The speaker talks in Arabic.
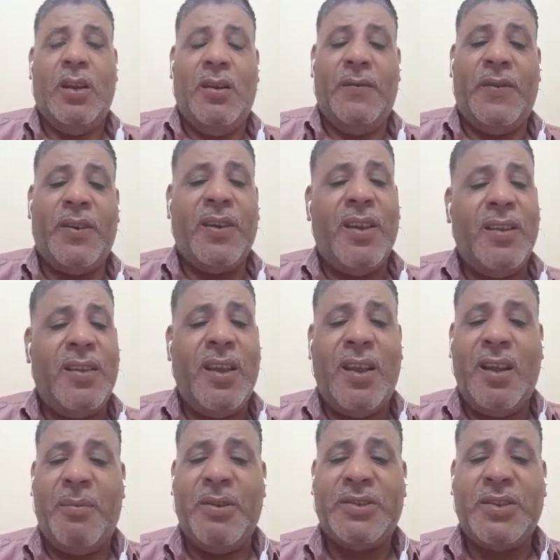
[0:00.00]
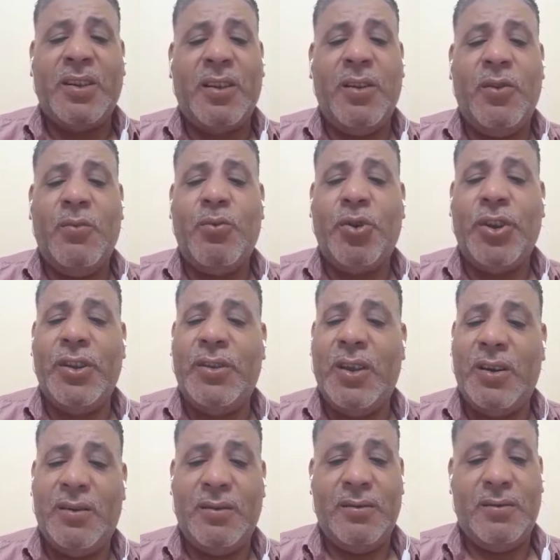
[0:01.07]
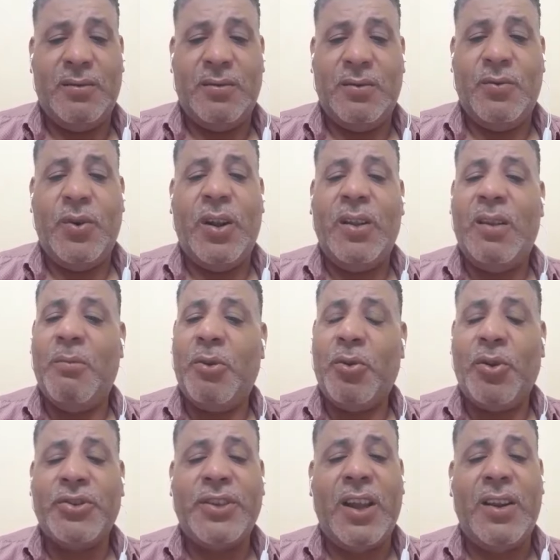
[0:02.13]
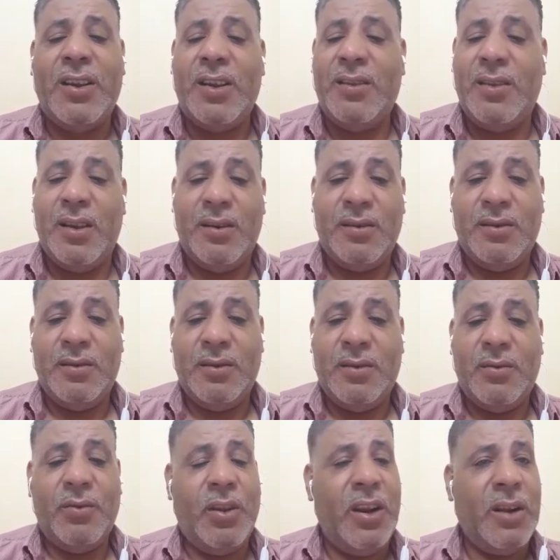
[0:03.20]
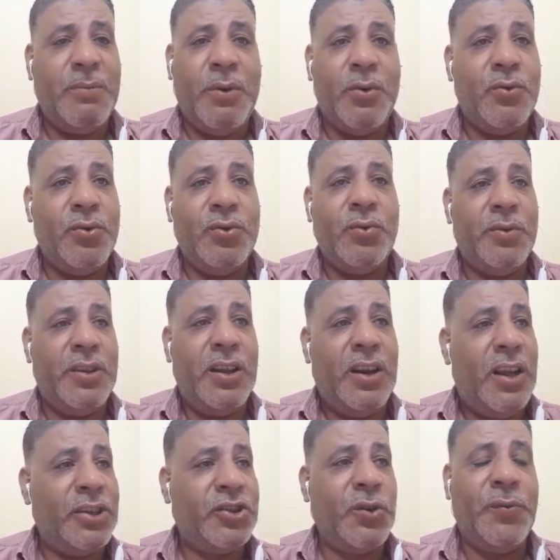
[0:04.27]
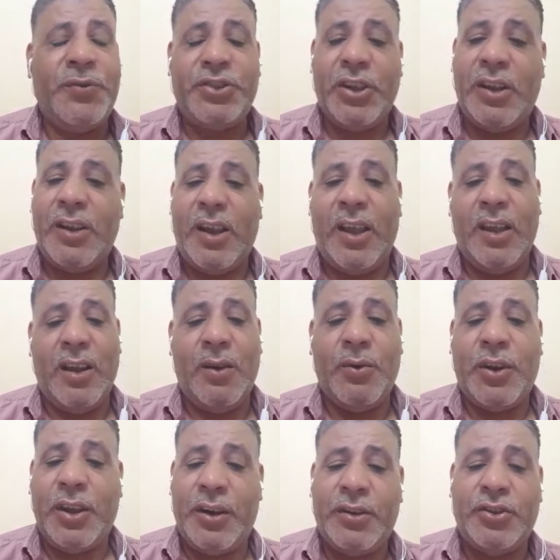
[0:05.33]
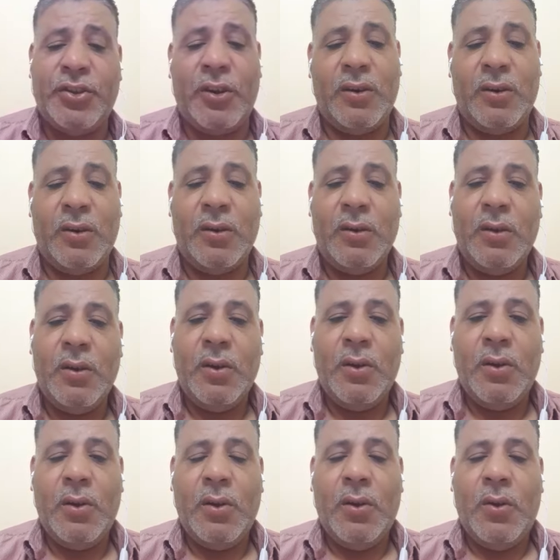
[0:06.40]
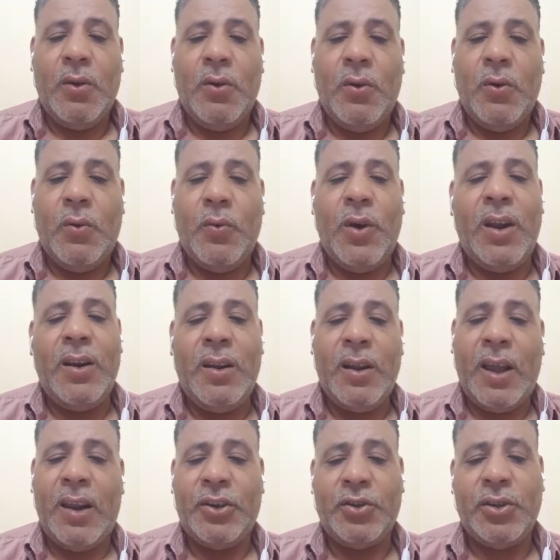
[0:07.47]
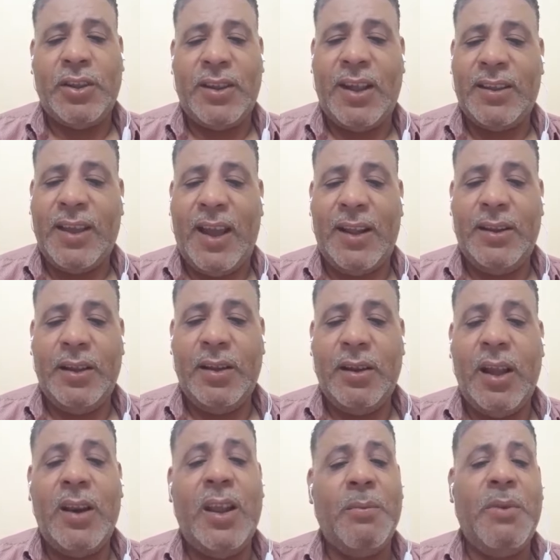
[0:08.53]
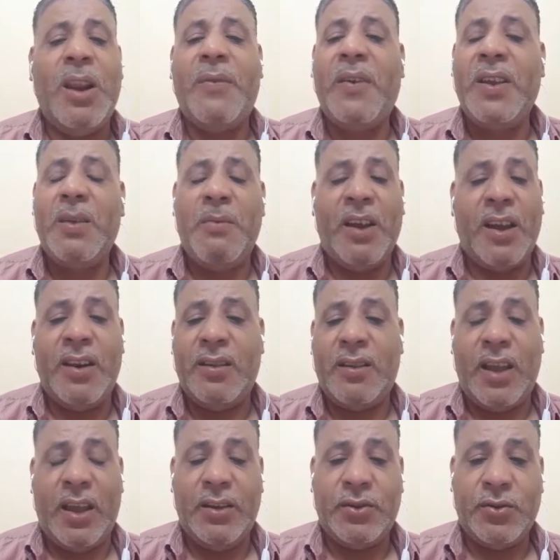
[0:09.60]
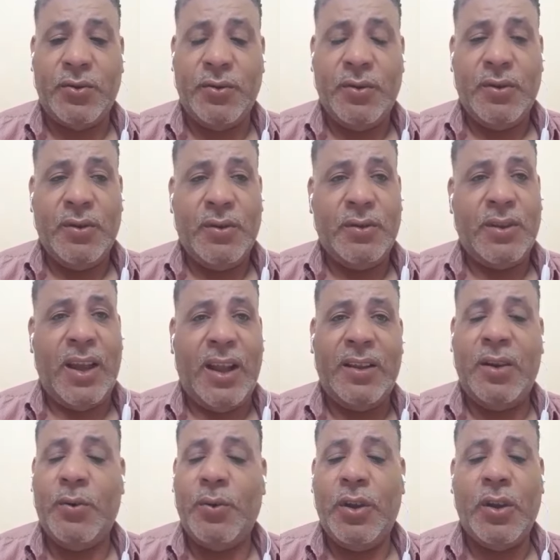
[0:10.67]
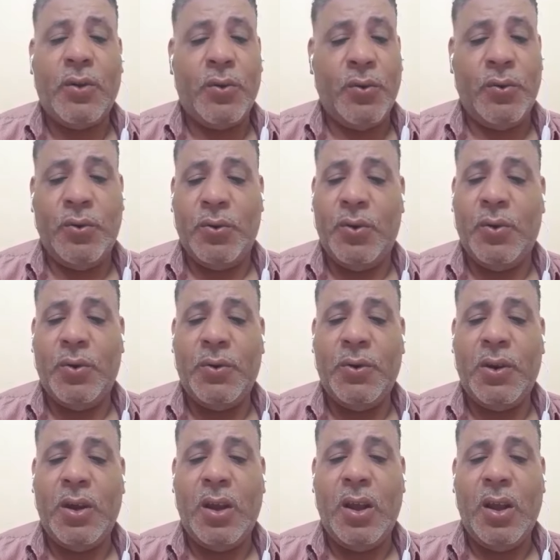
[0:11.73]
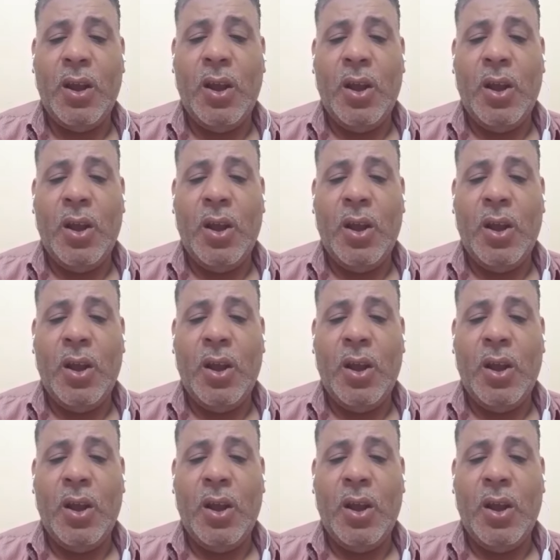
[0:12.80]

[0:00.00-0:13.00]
فالراجل ده بسط لي الامور جدا وقال لي الموضوع سهل جدا والعلاج موجود وما تقلقش ومفيش اي حاجه وخير ان شاء الله وقال لي على شويه تحاليل قال لي اعملها في اي مكان انت عايزه تحاليل وايكو